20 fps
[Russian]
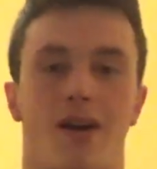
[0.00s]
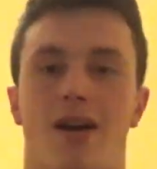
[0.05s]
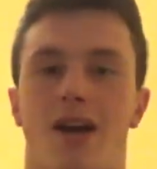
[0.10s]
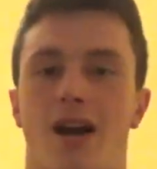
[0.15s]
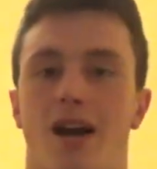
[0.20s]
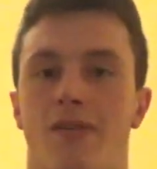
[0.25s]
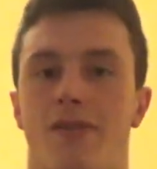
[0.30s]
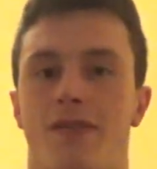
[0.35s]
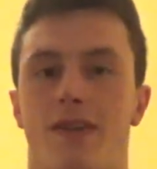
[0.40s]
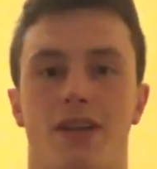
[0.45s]

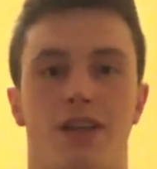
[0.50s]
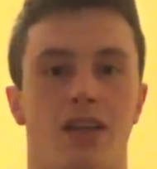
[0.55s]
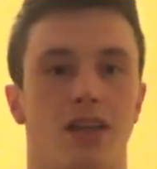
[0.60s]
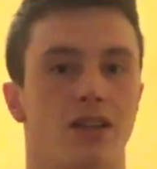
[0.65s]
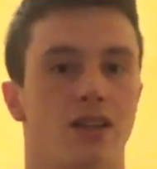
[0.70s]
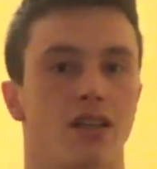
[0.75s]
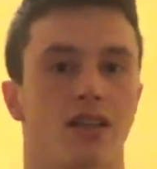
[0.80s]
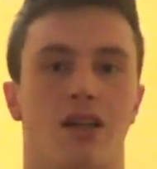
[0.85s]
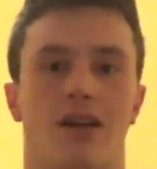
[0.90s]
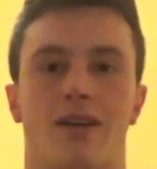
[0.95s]

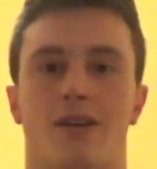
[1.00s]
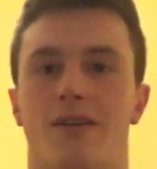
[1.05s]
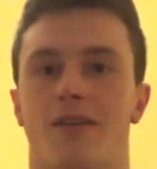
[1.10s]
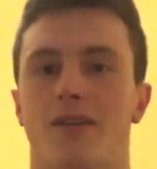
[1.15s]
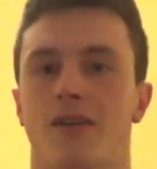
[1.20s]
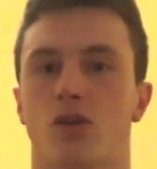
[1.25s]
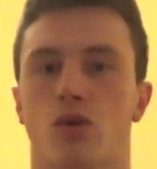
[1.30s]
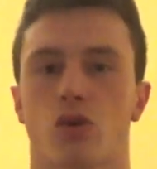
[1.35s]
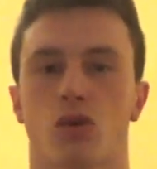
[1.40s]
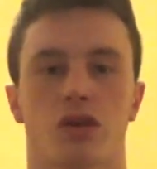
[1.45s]
офигенных,
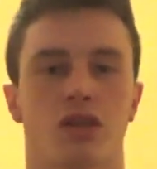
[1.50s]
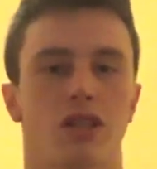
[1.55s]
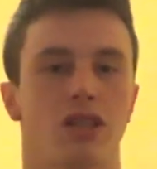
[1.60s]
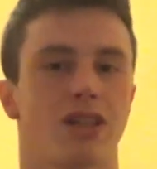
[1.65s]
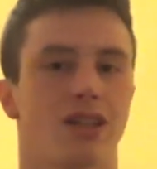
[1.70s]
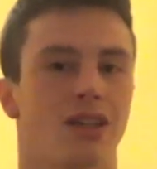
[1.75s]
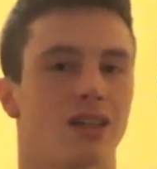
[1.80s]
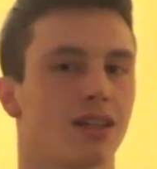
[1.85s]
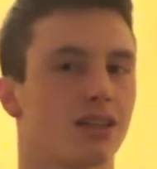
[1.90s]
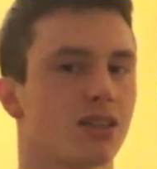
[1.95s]

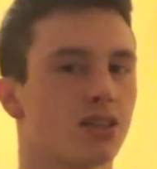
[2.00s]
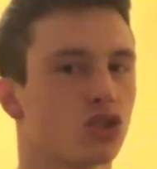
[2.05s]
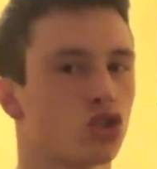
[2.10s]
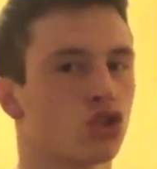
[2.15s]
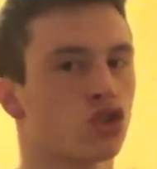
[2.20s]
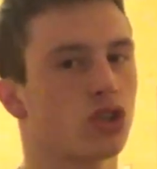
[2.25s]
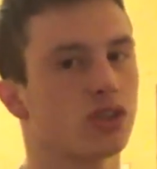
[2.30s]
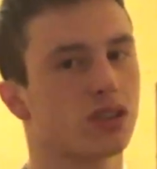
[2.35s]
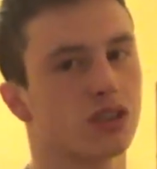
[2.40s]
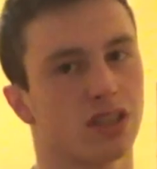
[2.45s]
крутых,
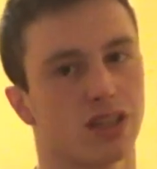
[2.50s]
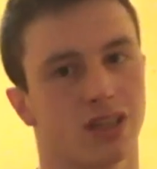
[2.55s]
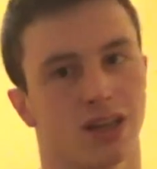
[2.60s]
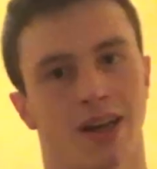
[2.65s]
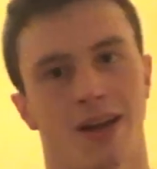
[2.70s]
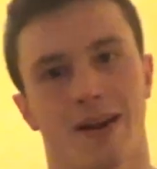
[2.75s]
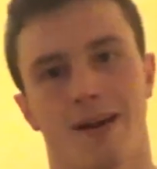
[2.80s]
жестких.